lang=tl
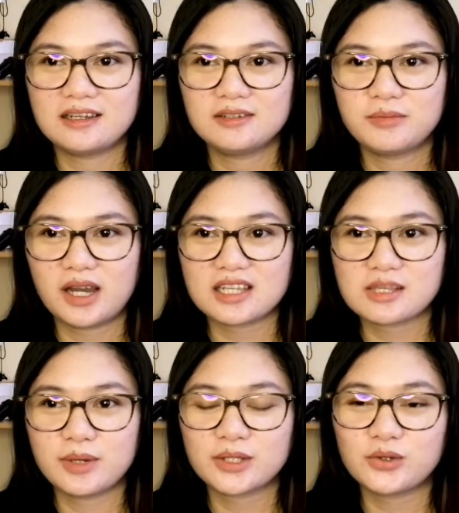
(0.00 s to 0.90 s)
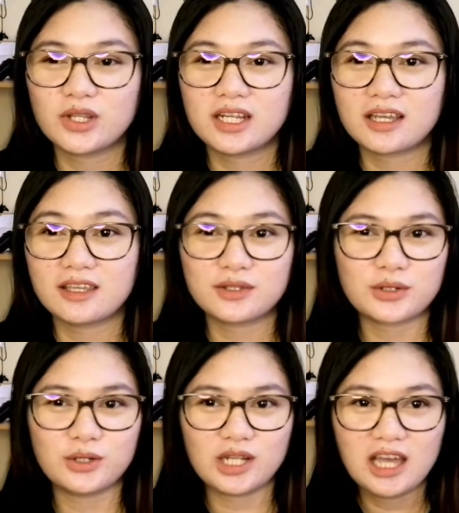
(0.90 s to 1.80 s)
mga kasamahan ko na
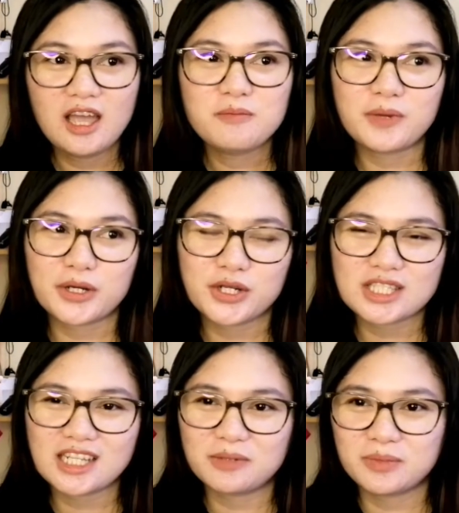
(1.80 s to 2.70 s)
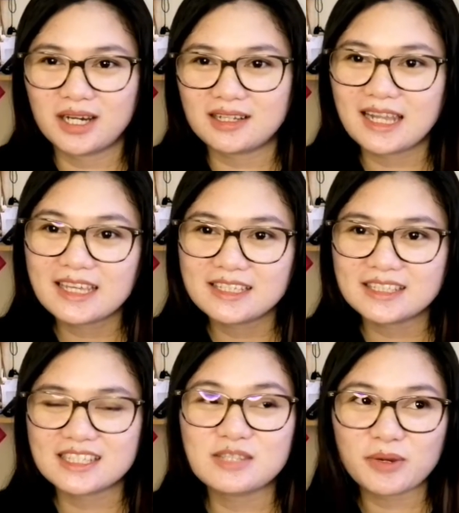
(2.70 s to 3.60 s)
nag-enroll, meron na silang mga
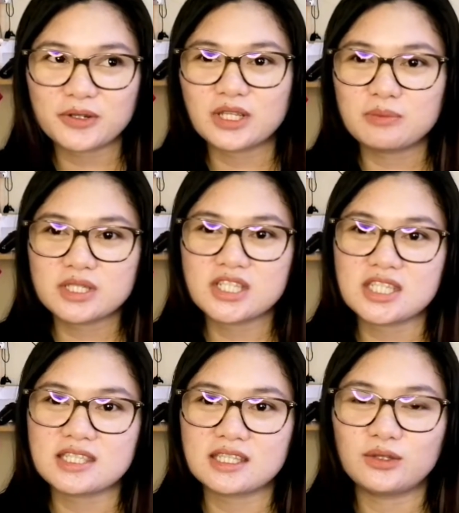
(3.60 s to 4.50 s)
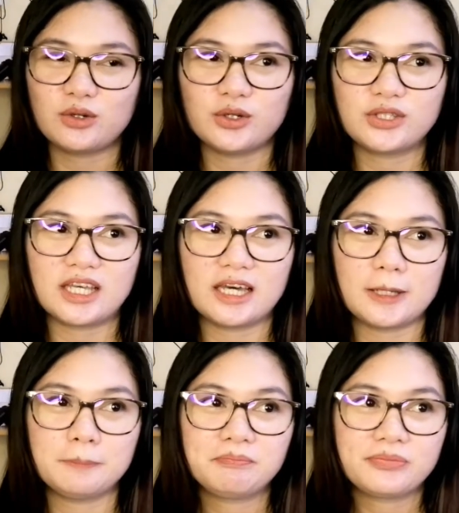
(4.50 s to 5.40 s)
client kasi meron kaming GC doon
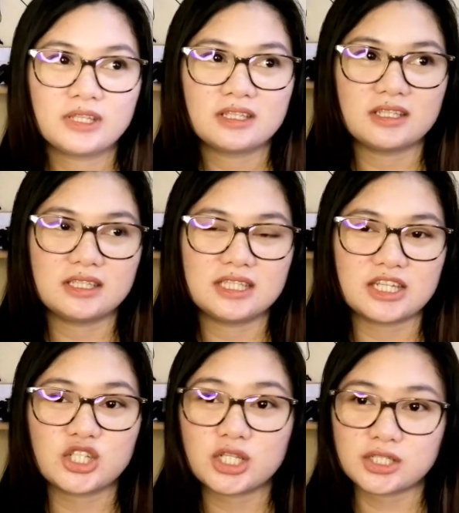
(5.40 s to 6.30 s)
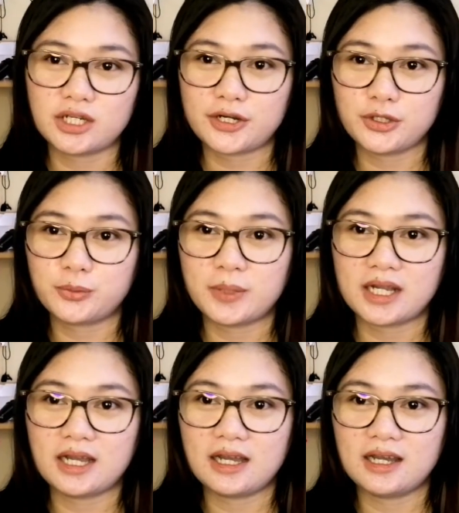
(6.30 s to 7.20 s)
na na share yung
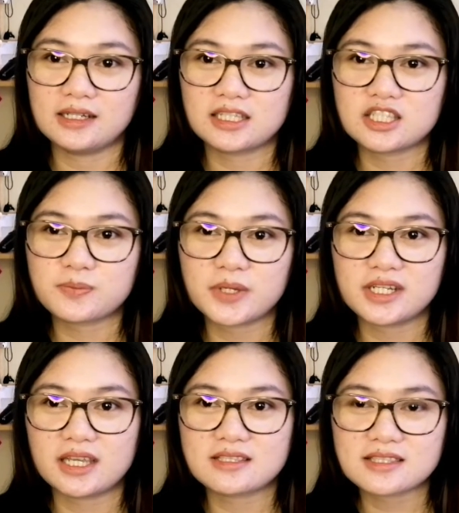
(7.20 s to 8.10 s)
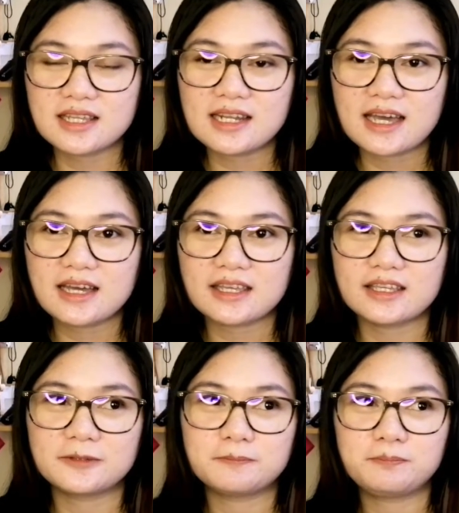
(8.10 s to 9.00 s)
mga experience nila
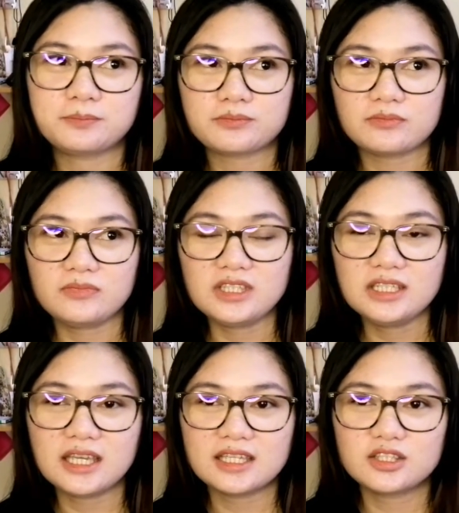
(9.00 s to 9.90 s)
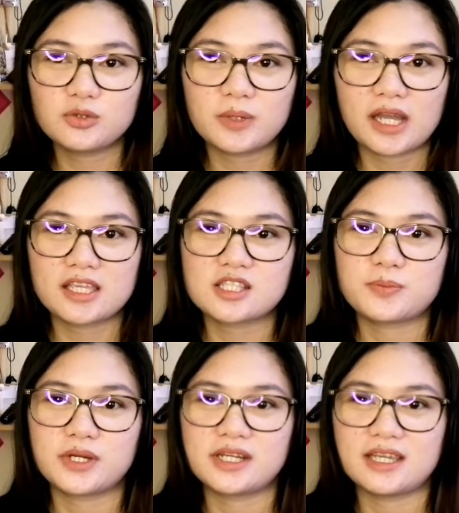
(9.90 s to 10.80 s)
and and yung mga
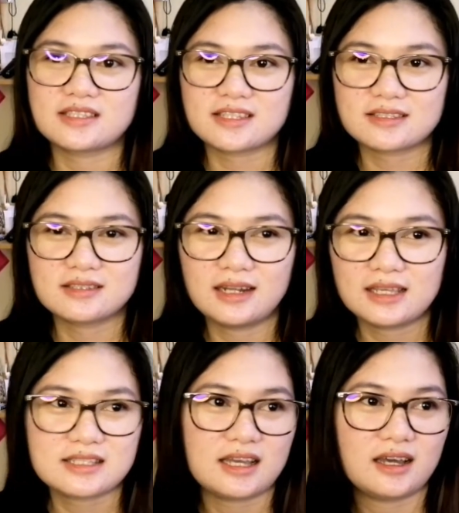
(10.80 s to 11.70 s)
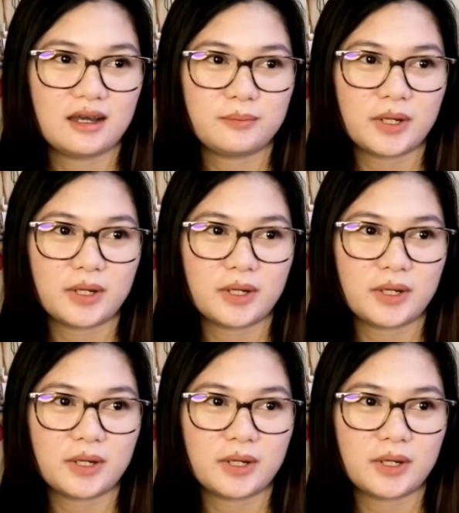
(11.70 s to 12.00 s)
experiences nila sa